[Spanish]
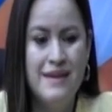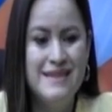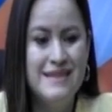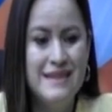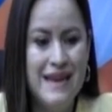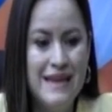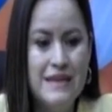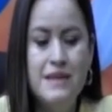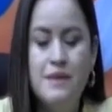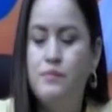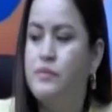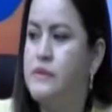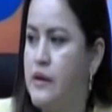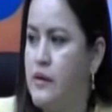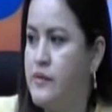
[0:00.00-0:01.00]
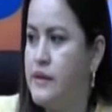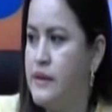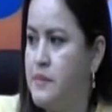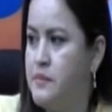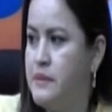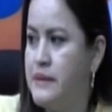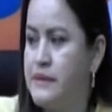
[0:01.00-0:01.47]
seis diputados
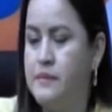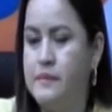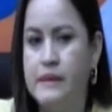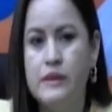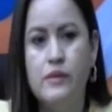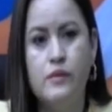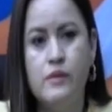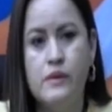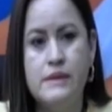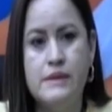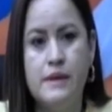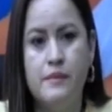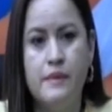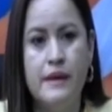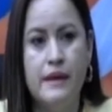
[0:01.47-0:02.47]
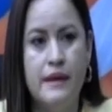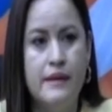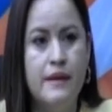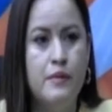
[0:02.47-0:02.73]
del Departamento de San Miguel.